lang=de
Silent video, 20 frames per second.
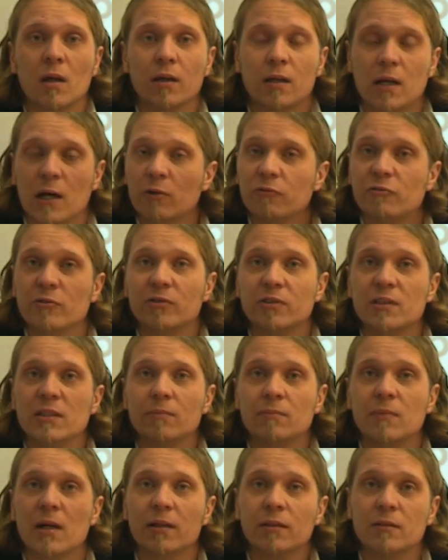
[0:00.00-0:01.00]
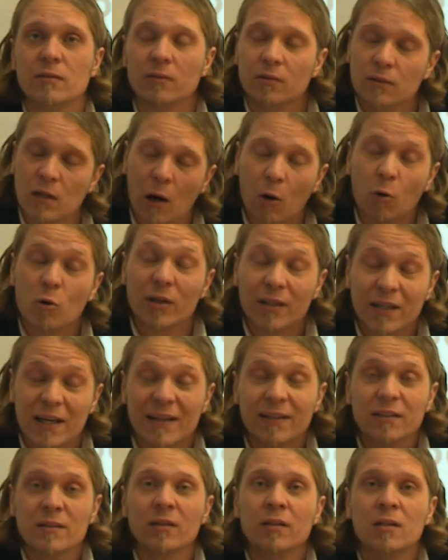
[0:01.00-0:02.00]
Carlo von Tiedemann auch
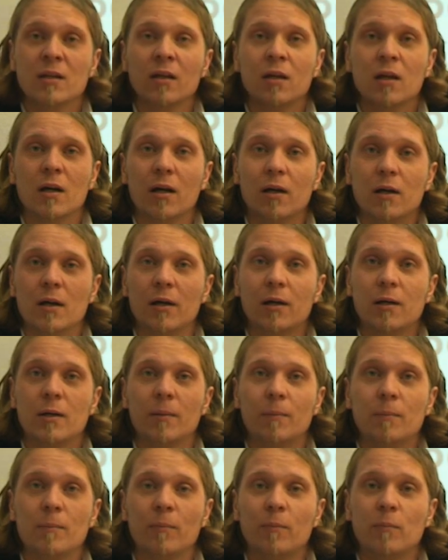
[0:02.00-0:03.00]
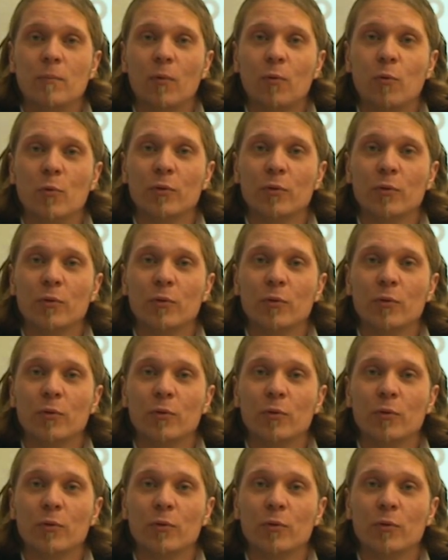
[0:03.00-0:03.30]
kennen ähm,